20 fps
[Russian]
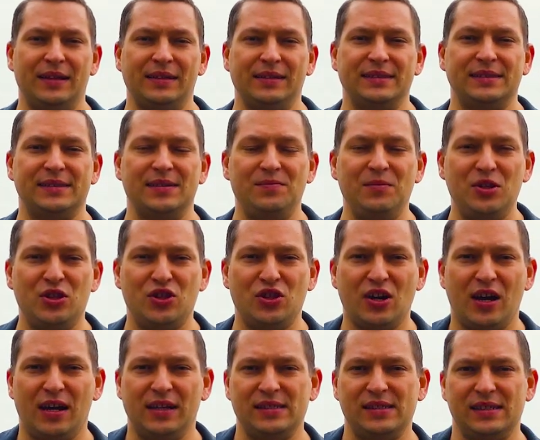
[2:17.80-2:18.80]

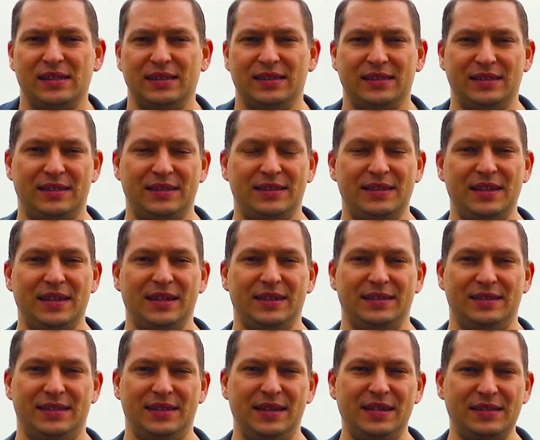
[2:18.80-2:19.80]
замечать те
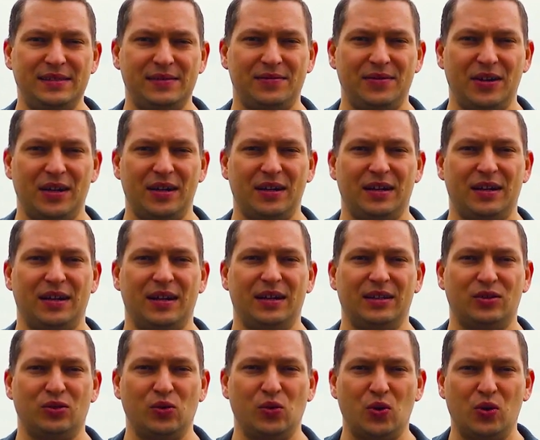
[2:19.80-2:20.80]
действия,
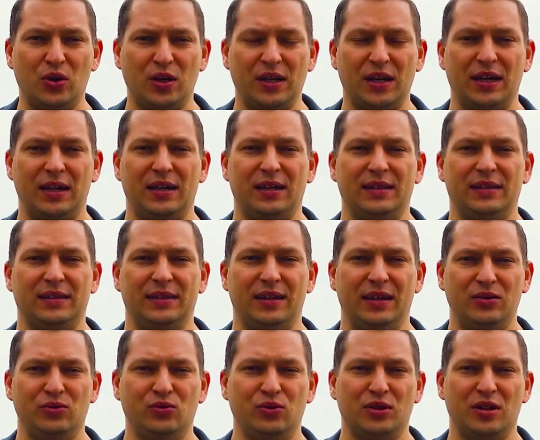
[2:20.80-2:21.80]
которые
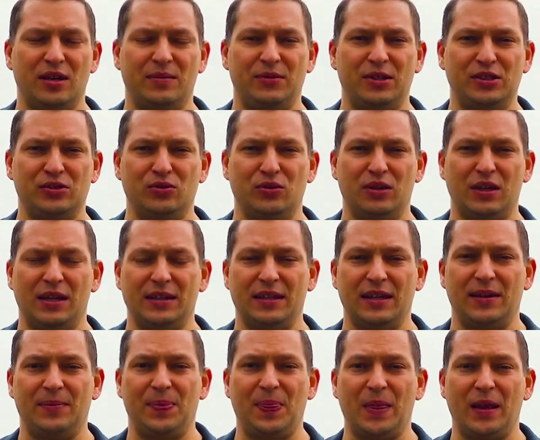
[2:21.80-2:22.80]
дают нам результат.
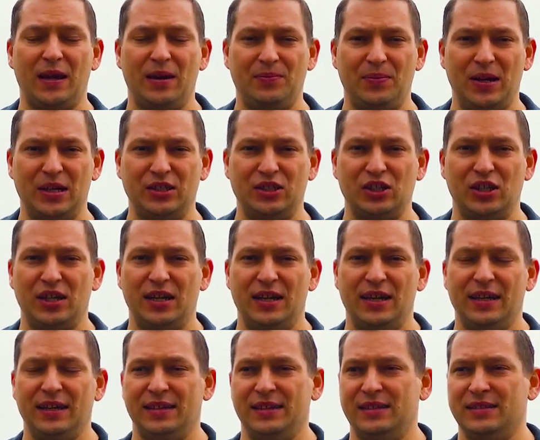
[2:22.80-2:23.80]
Опять же,
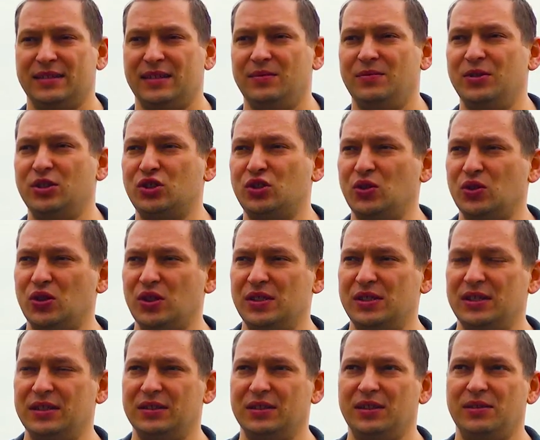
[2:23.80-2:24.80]
если мы что-то
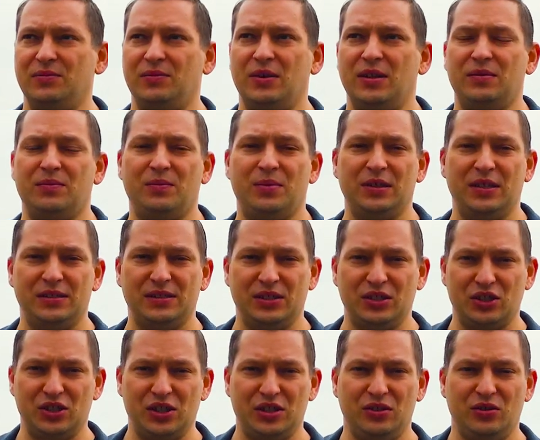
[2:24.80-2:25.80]
делаем по
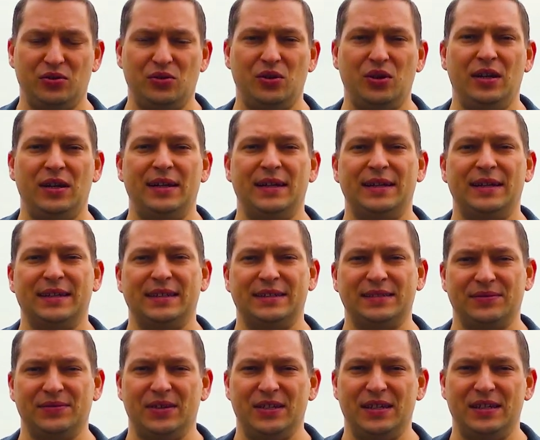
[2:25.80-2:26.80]
достижению к
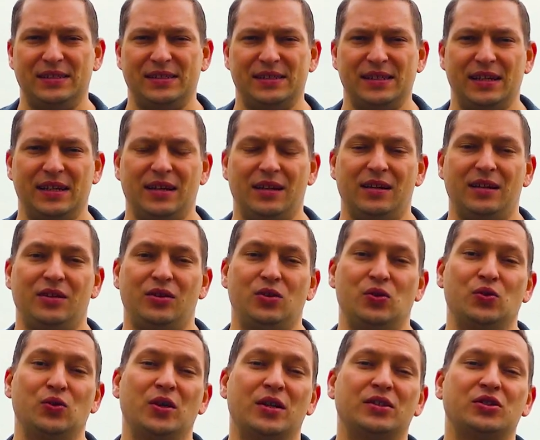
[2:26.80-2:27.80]
своей цели, и
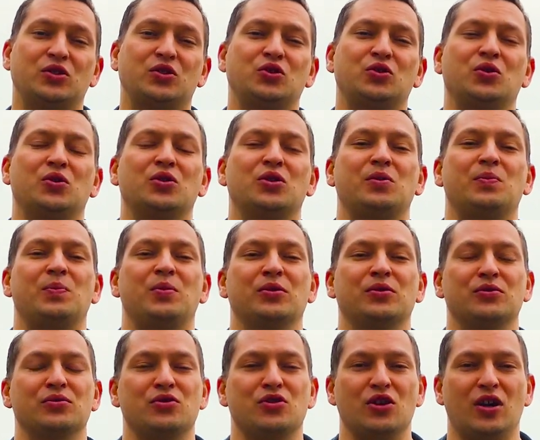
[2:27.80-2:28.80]
у нас что-то
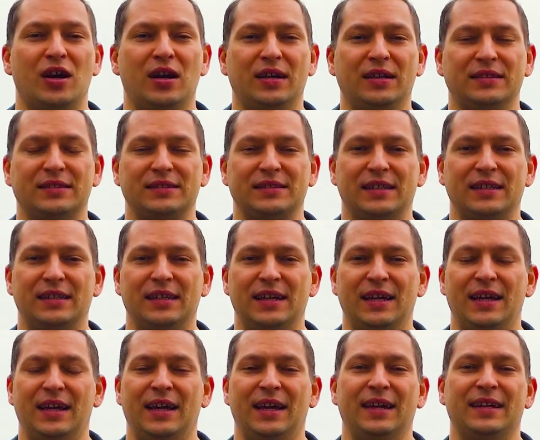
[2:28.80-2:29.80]
получается,
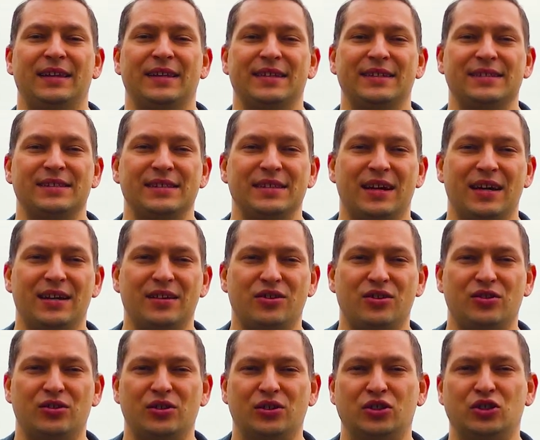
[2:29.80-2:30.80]
это
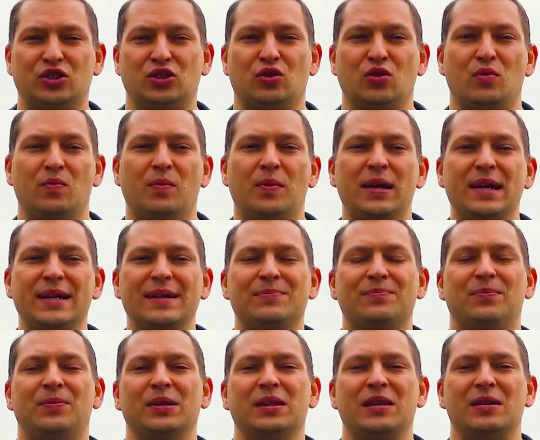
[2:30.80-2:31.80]
значит, что мы
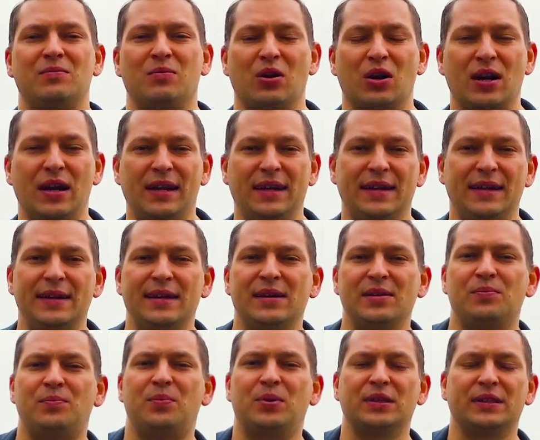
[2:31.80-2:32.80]
подобрали
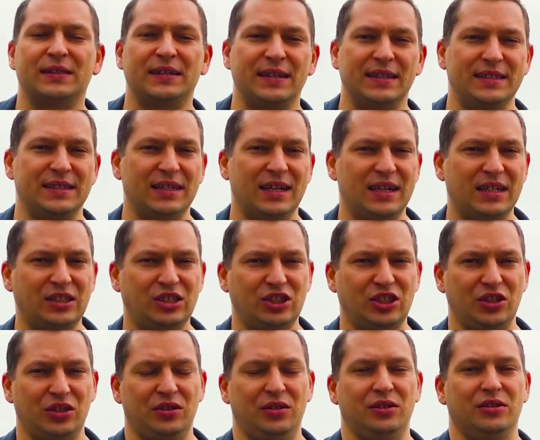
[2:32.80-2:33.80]

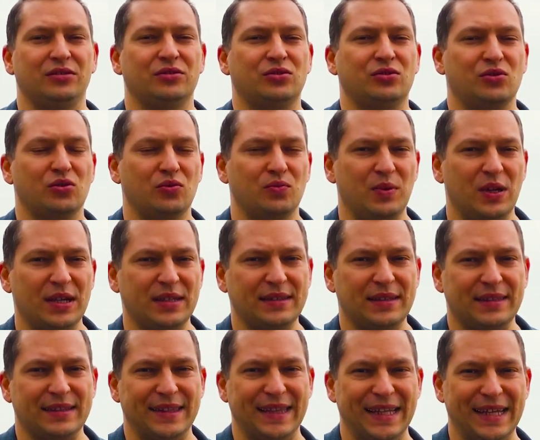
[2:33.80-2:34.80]
подходящий
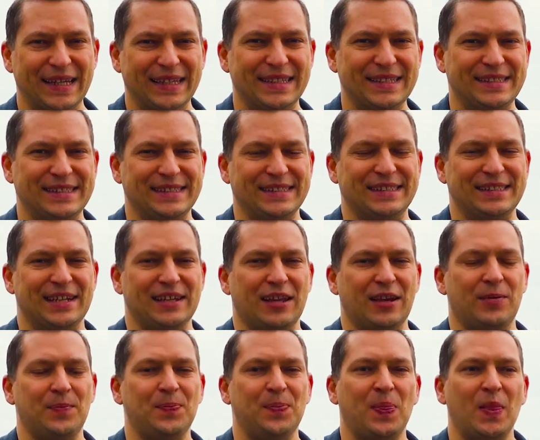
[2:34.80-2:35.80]
инструмент для
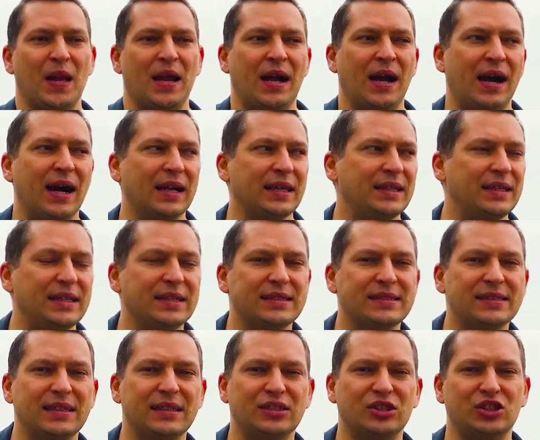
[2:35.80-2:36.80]
достижения. А
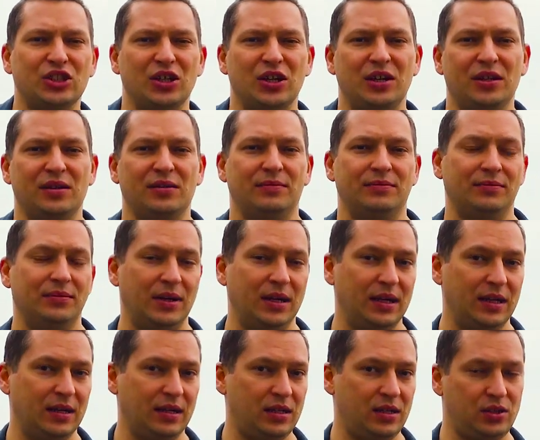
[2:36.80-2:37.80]
если же
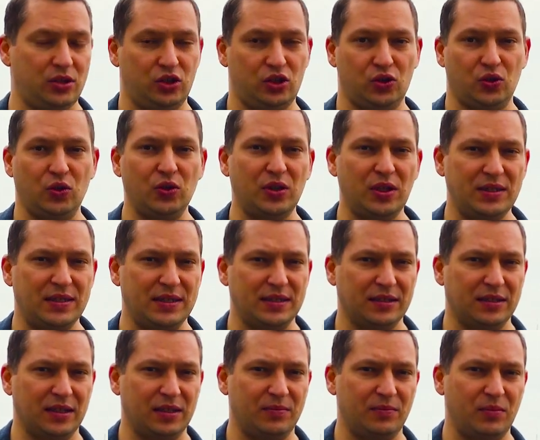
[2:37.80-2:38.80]
мы что-то
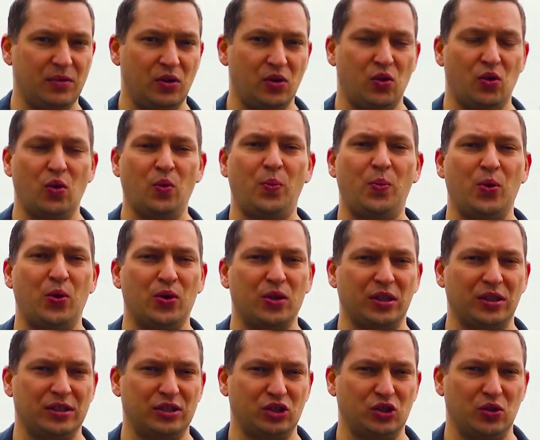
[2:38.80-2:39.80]
делаем,
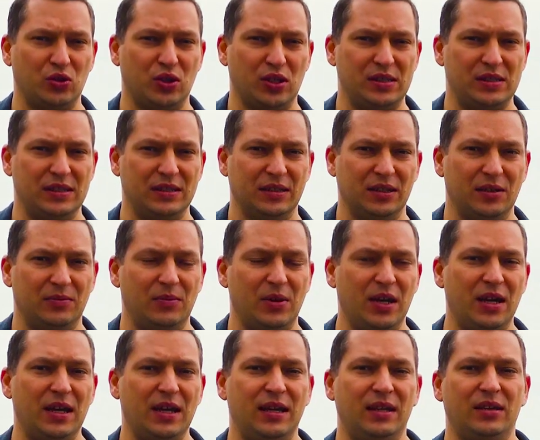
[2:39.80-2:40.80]
упорно что-то делаем,
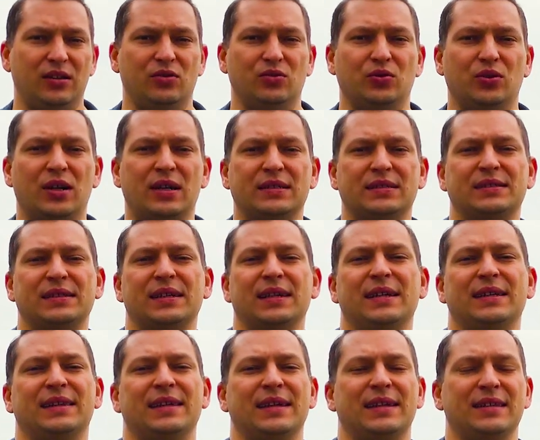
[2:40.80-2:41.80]
и у нас
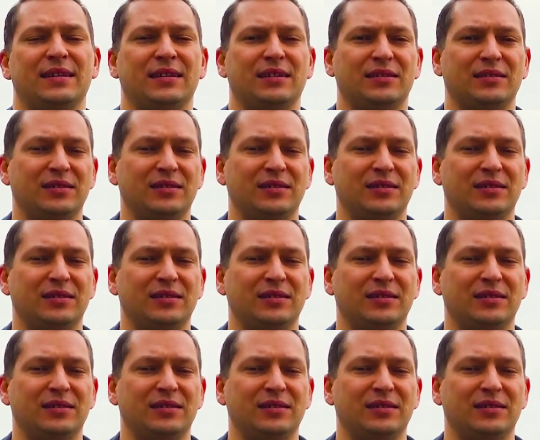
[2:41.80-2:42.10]
это